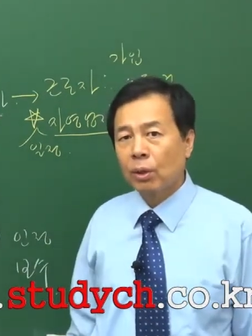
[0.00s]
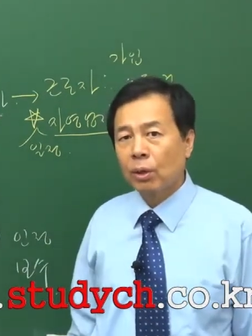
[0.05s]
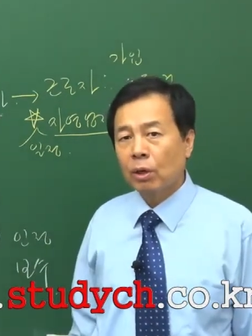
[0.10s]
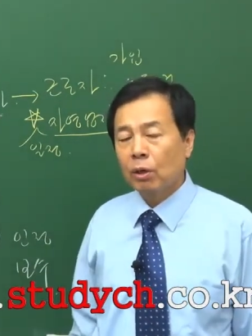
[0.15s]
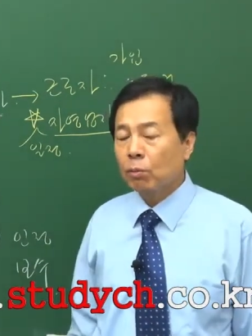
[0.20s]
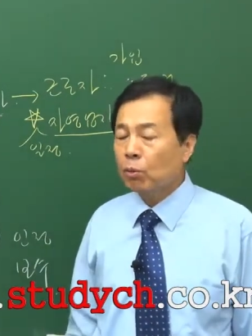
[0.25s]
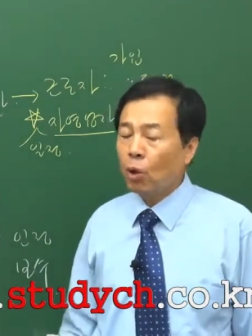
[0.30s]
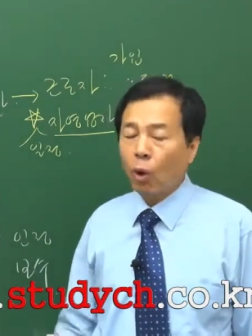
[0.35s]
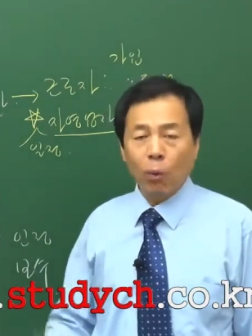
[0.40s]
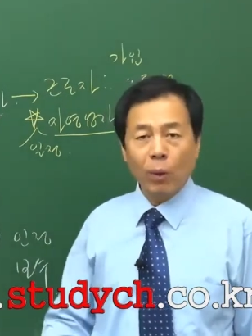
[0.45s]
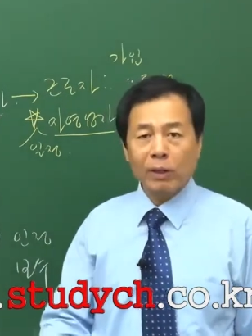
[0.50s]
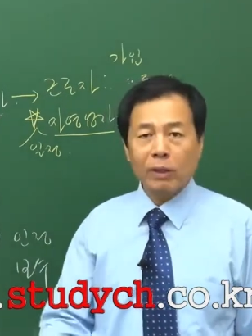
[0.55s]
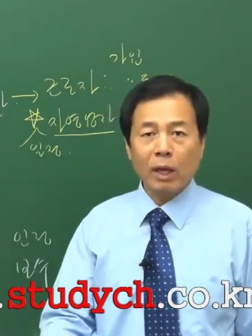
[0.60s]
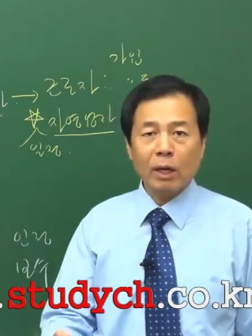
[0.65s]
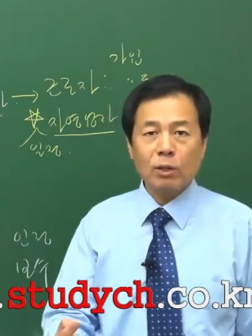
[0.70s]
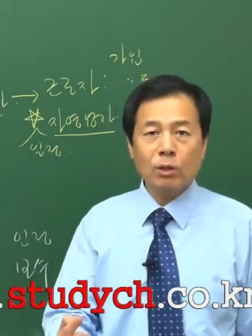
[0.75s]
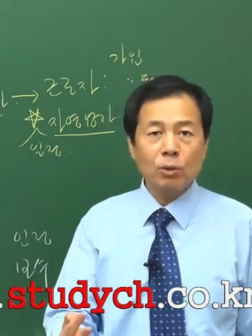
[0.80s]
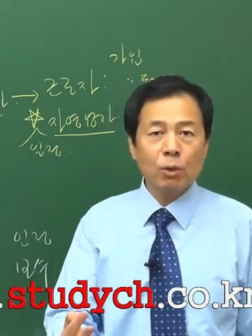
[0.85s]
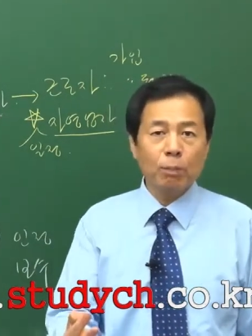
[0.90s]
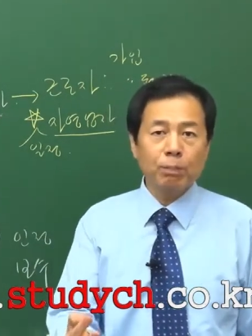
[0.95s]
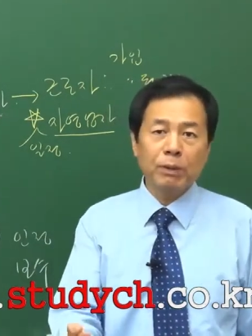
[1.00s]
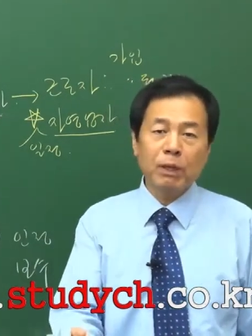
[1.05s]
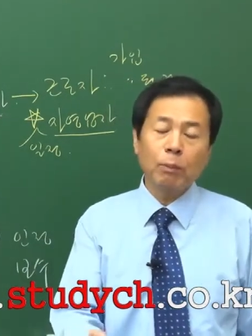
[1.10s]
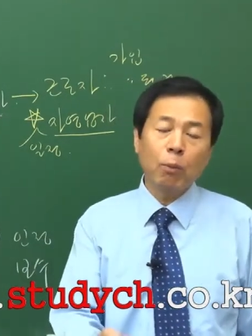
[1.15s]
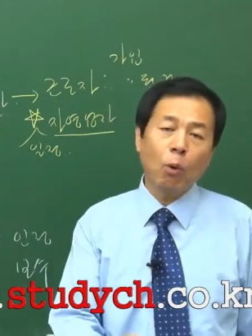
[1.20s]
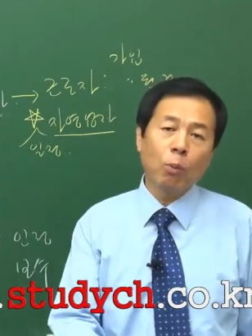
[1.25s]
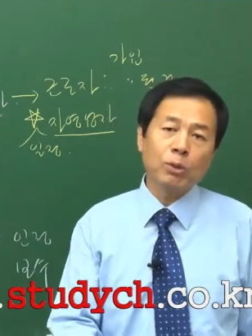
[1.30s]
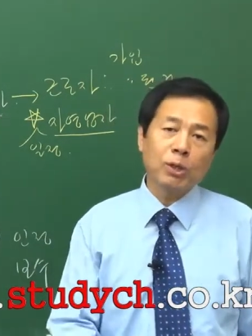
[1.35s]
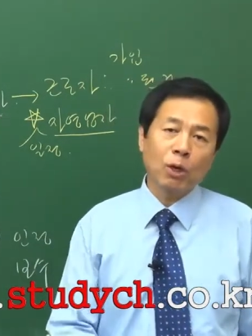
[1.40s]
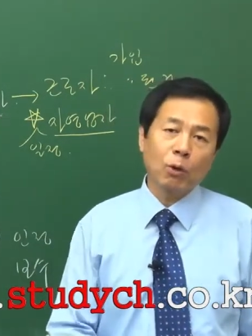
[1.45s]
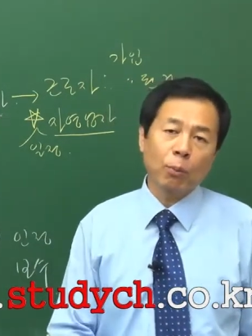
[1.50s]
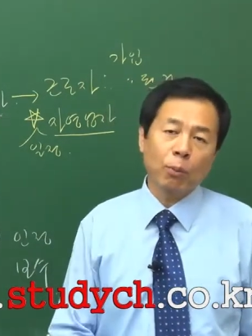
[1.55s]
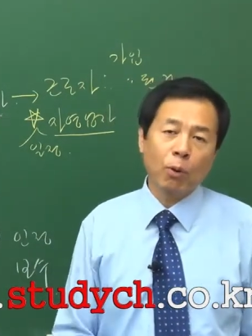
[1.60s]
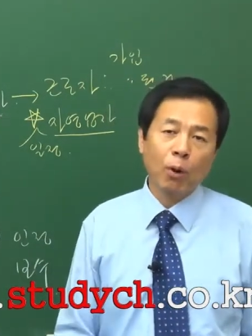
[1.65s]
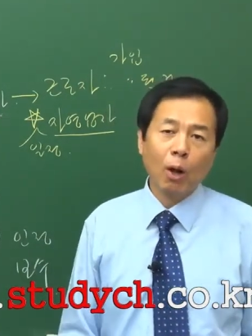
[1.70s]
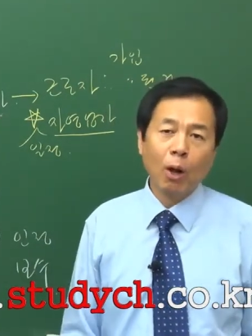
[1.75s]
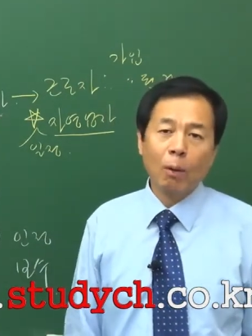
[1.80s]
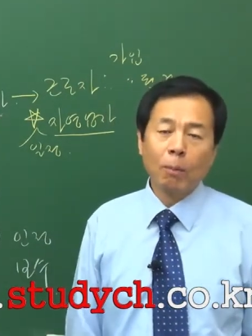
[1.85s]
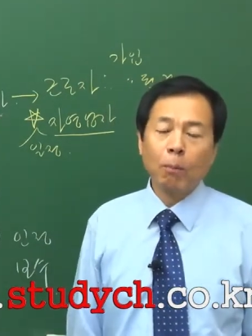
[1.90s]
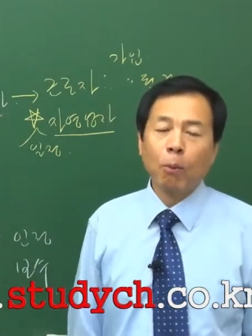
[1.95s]
그럼 경우에 따라서 그걸 피보험자로
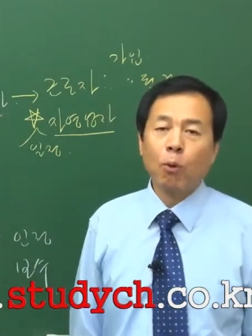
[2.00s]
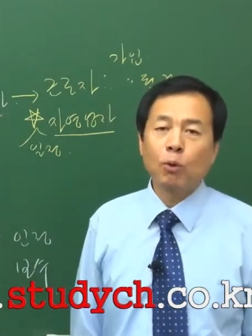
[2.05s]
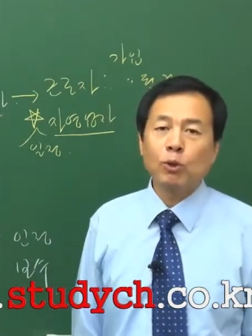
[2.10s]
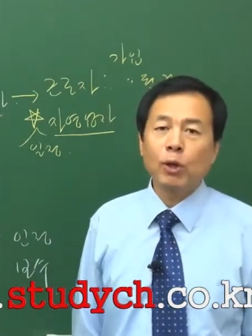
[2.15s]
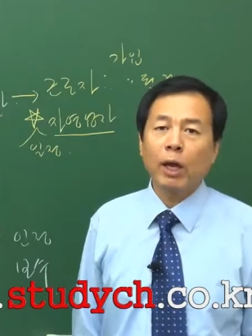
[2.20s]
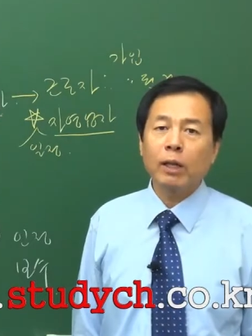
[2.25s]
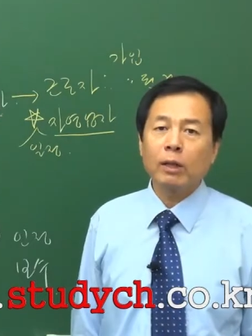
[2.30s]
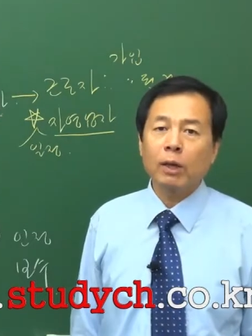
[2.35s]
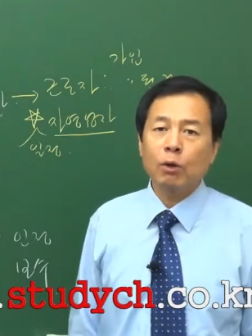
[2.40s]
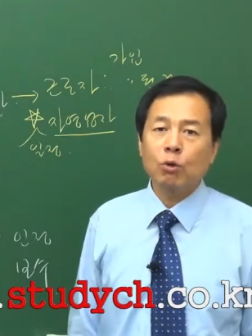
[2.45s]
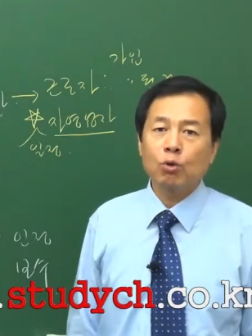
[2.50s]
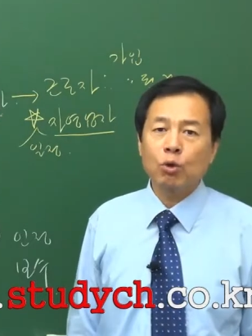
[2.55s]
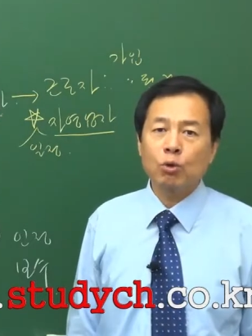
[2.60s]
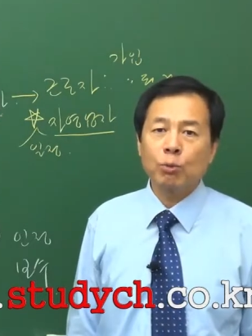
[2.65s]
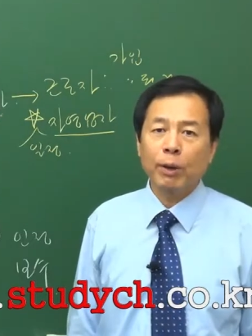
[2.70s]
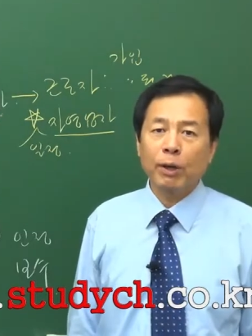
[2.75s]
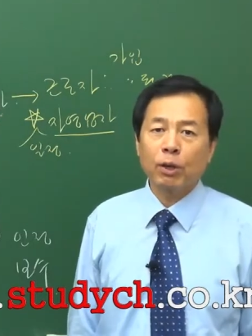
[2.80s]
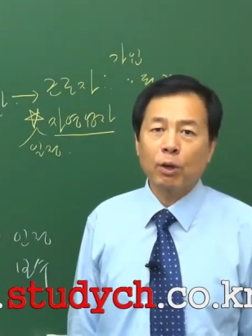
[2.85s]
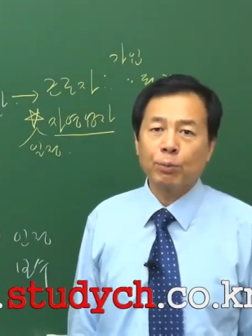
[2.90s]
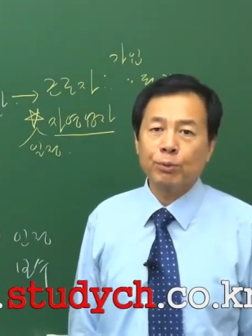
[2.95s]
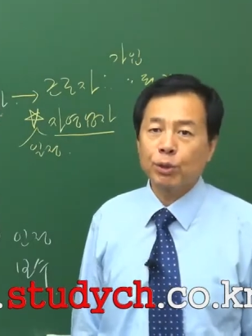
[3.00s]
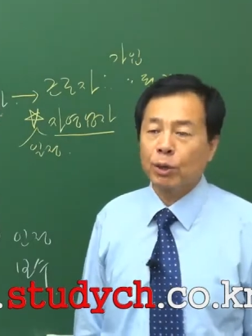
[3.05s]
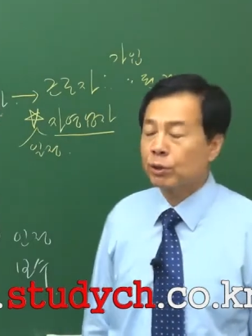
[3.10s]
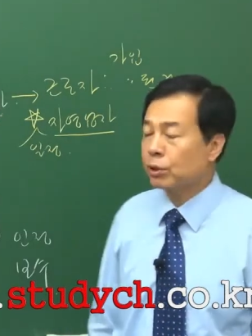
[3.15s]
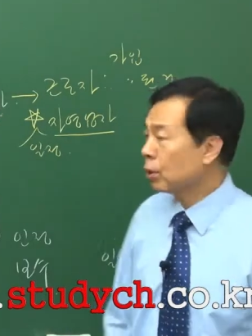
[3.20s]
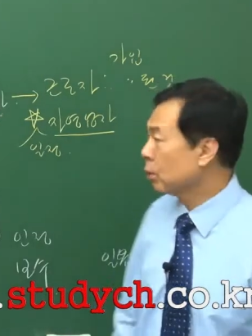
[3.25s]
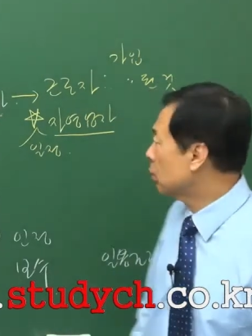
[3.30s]
보고서 혜택을 줄 수밖에 없어요. 그래서